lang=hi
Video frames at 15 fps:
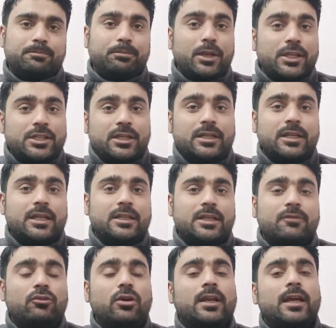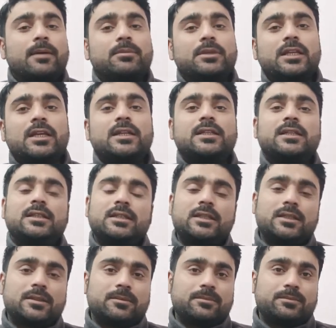पेशेंट के अंदर वो अलामतें आ जाती
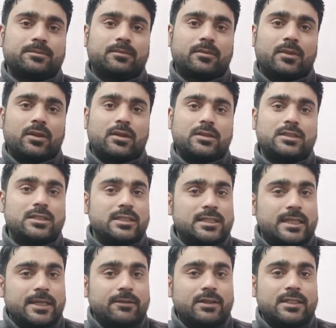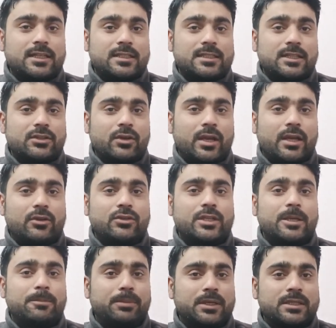हैं जिसकी वजह से जो है
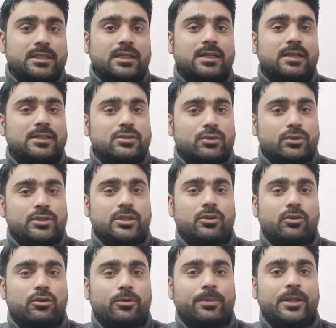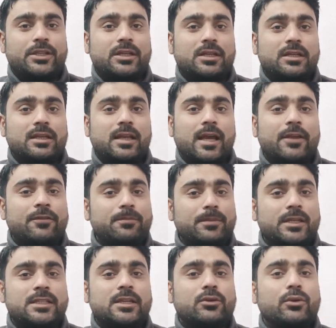उसकी पर्सनल सोशल ऑक्यूपेशन लाइफ
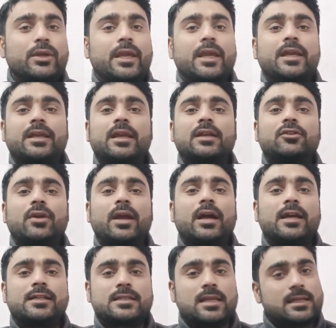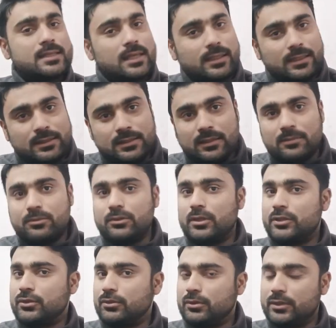में से कोई एरिया जो है आहिस्ता आहिस्ता डिस्टर्ब
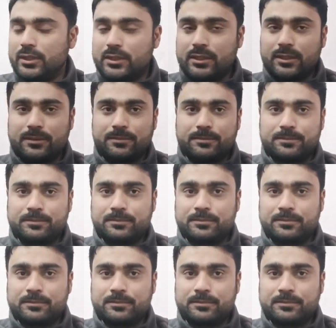होना शुरू हो जाता है